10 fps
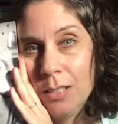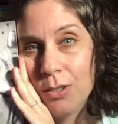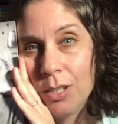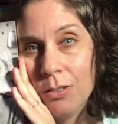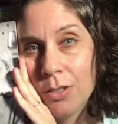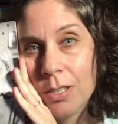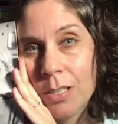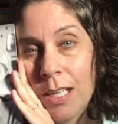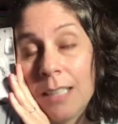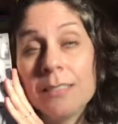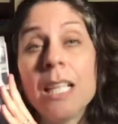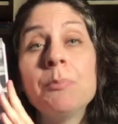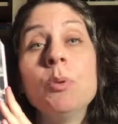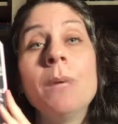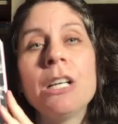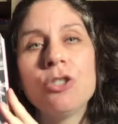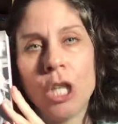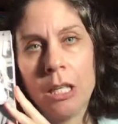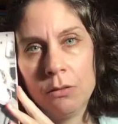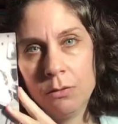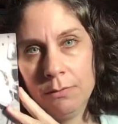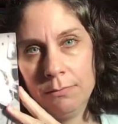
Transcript: gente, até para um machado.